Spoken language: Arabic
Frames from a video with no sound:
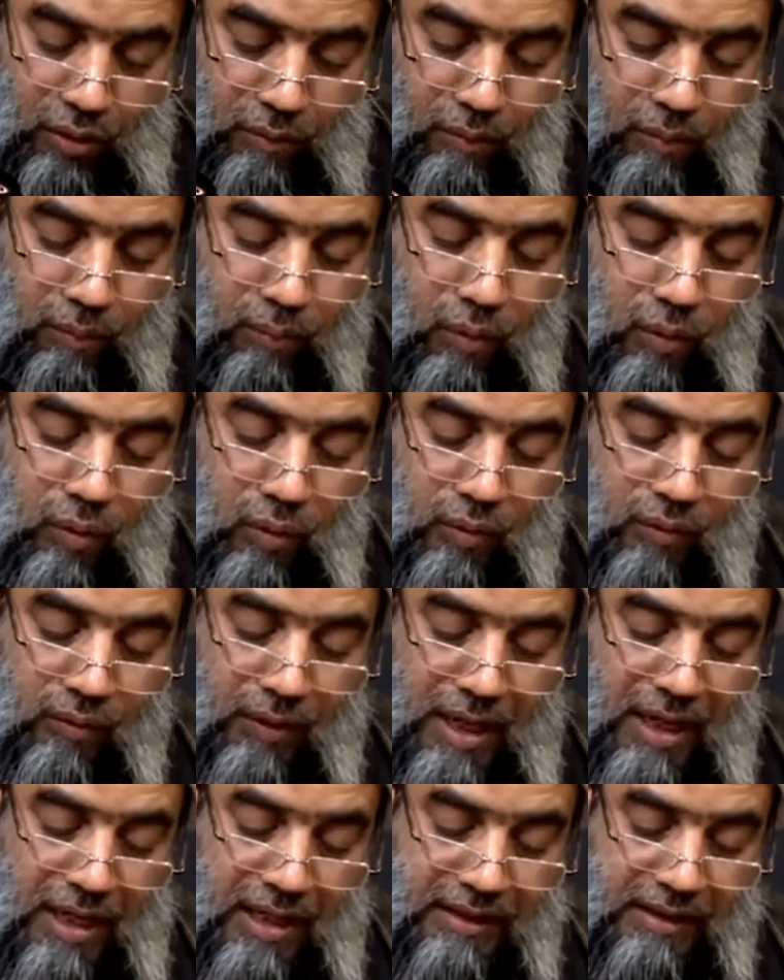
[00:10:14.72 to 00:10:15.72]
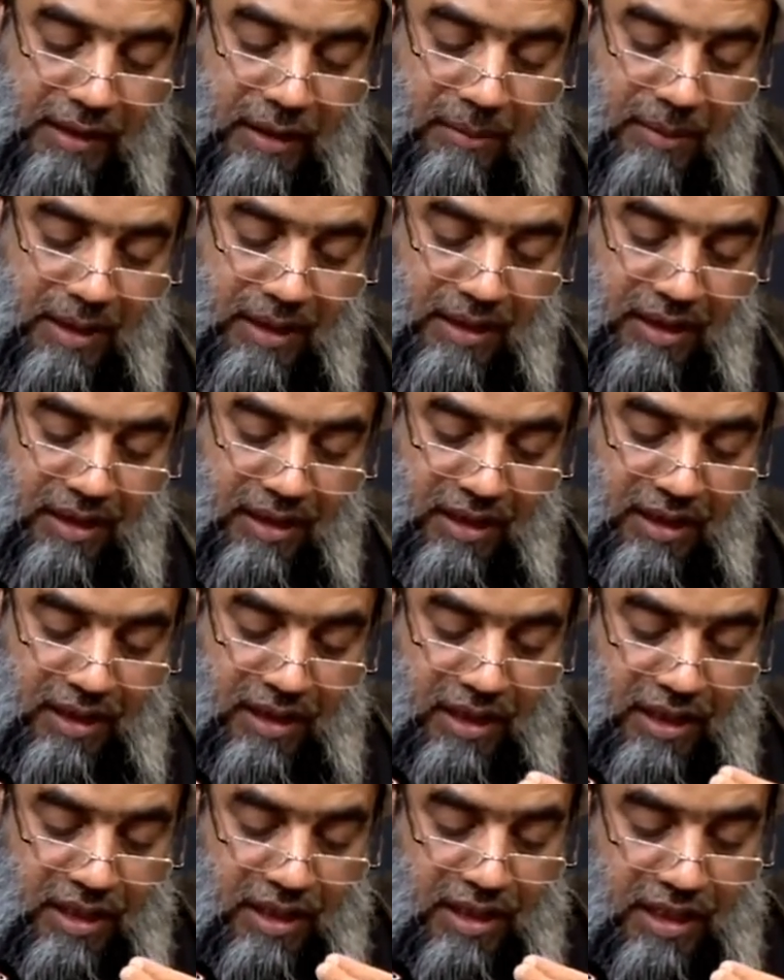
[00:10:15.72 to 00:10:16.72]
حب فاطمة
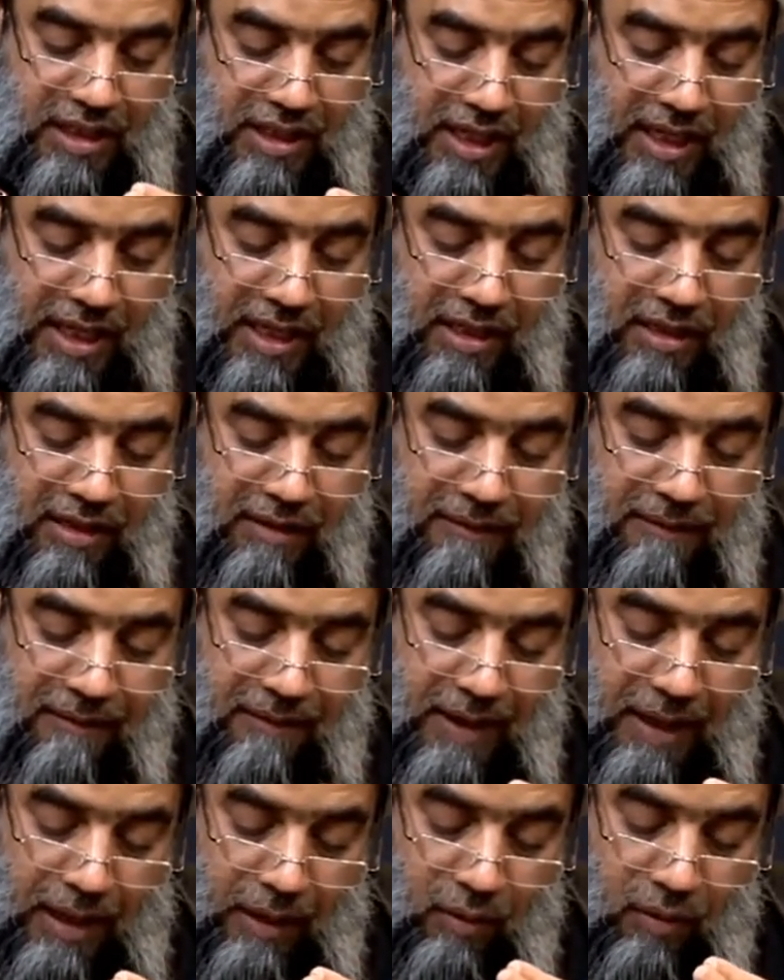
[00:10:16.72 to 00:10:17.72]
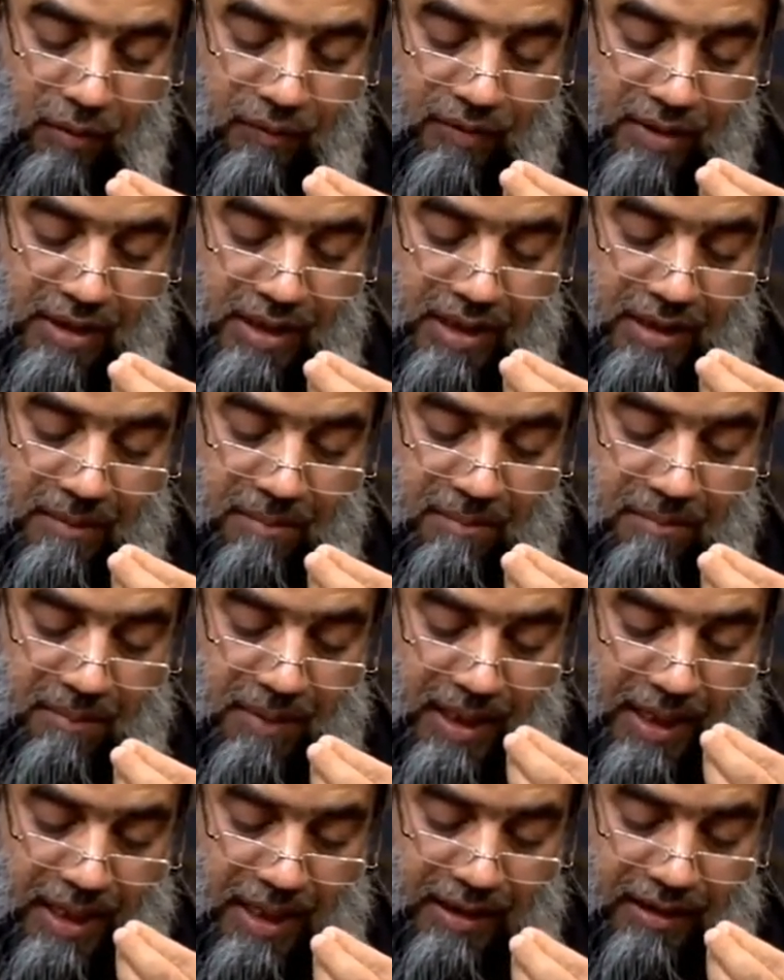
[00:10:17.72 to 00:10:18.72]
ينفع في
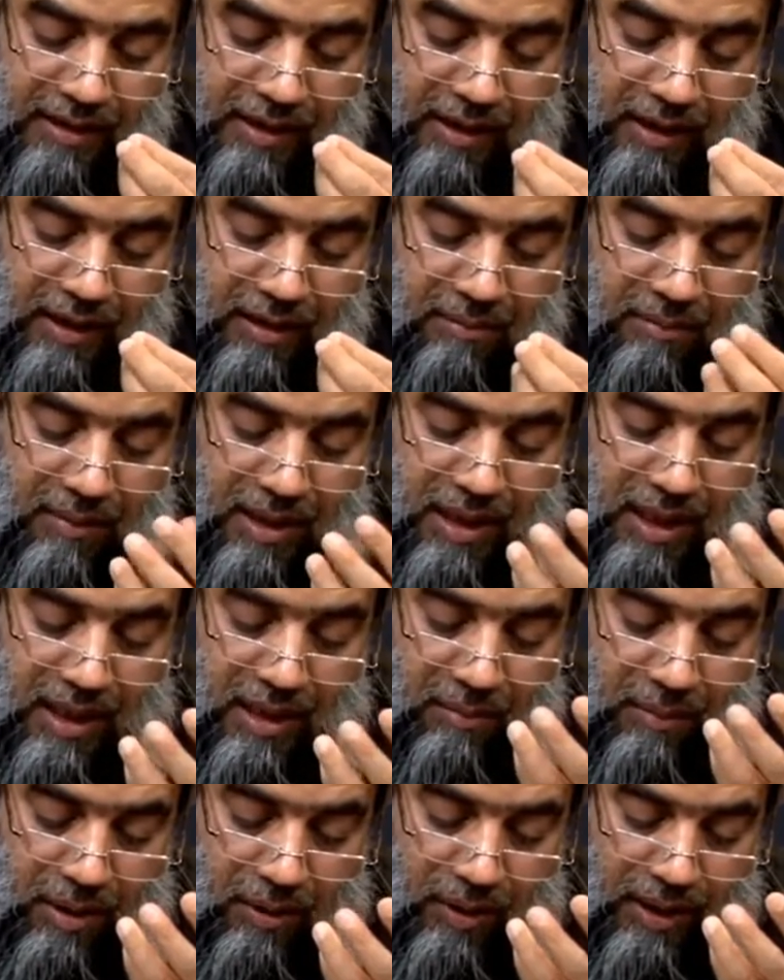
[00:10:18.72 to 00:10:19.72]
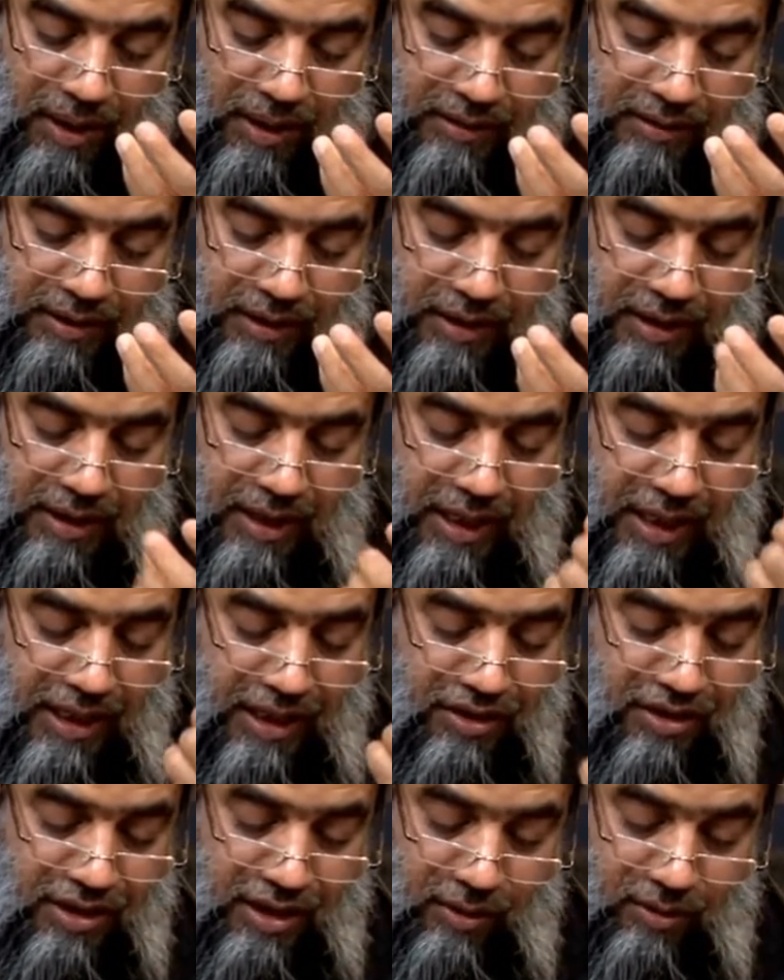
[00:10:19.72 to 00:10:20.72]
مئة من المواطن
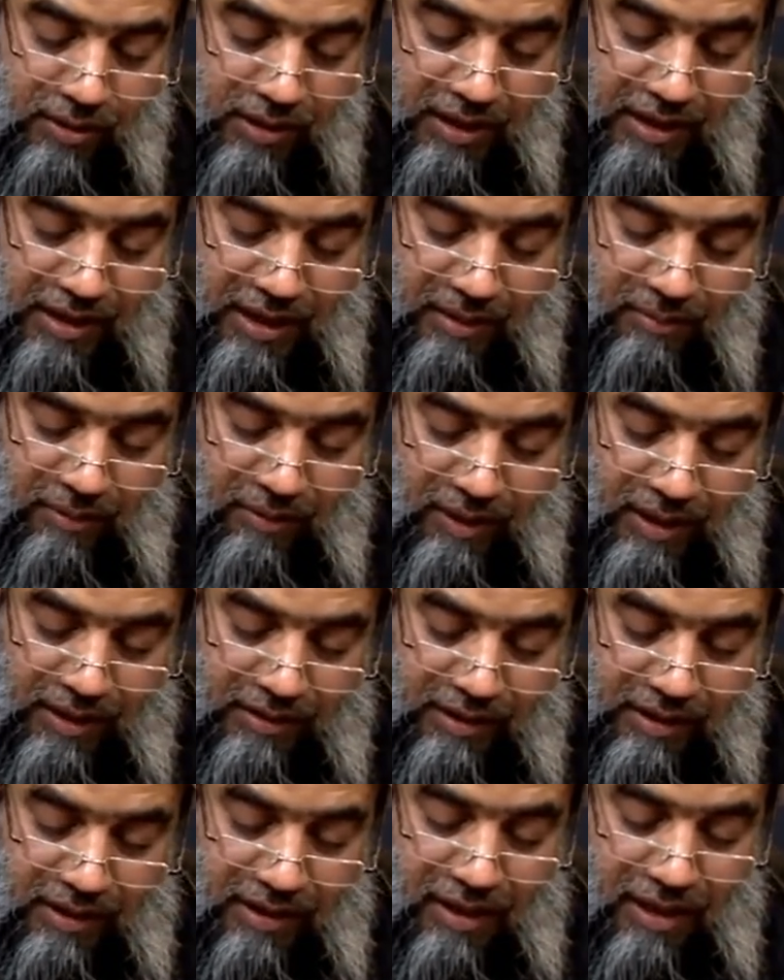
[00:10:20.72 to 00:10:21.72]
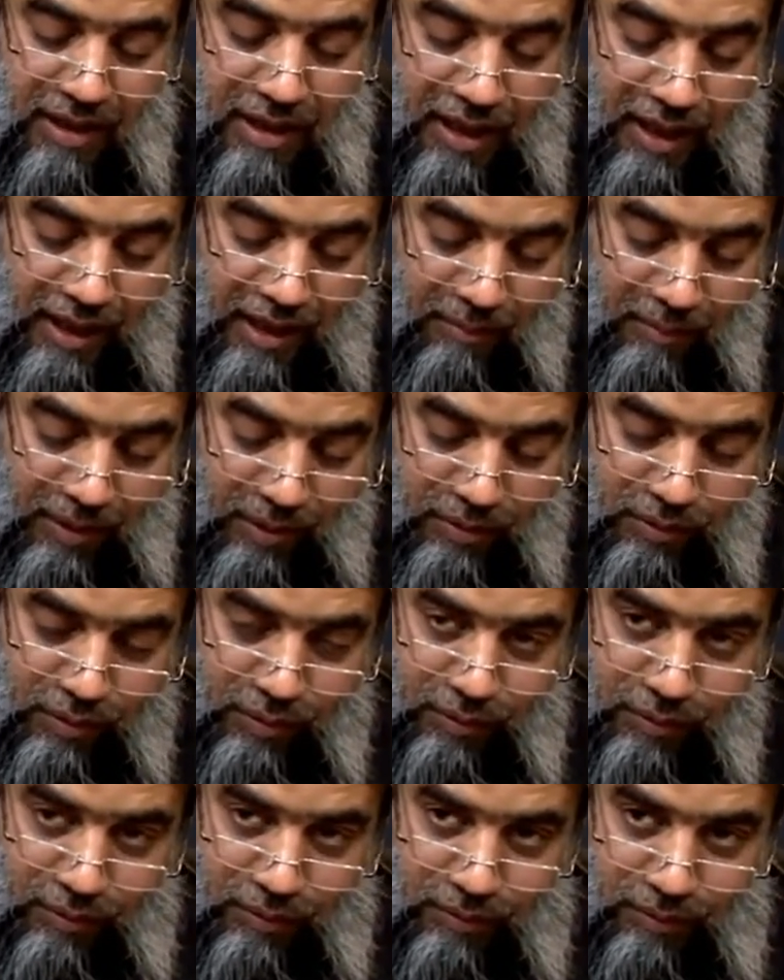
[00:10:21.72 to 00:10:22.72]
أيسر تلك المواطن
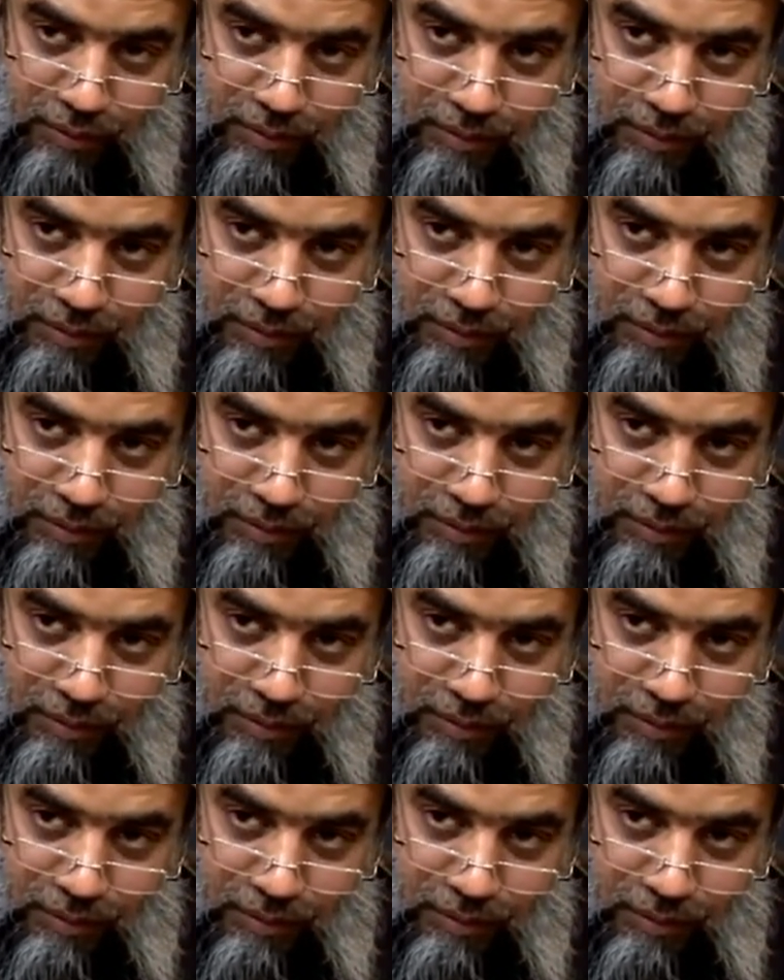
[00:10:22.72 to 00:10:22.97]
الموت